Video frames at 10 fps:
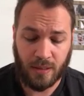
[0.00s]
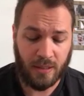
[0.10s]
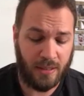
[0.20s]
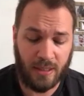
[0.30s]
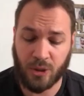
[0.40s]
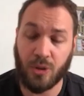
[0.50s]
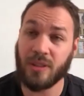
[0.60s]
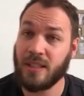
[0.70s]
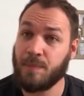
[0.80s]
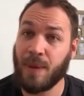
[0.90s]
Ces gens
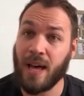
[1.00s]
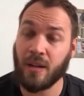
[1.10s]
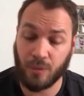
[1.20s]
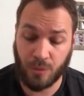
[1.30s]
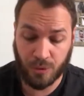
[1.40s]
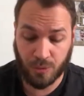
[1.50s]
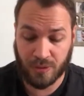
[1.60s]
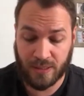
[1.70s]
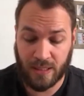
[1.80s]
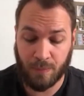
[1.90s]
qui parlent ne
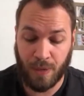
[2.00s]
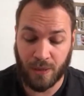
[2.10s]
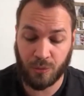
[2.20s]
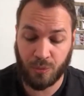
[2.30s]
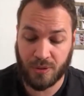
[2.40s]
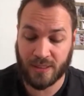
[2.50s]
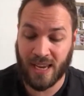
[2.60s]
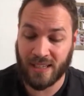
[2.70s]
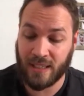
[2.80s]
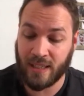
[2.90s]
sont-ils pas tous
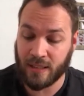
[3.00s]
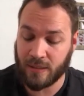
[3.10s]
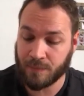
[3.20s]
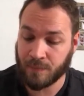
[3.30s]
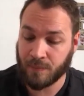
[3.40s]
galiléens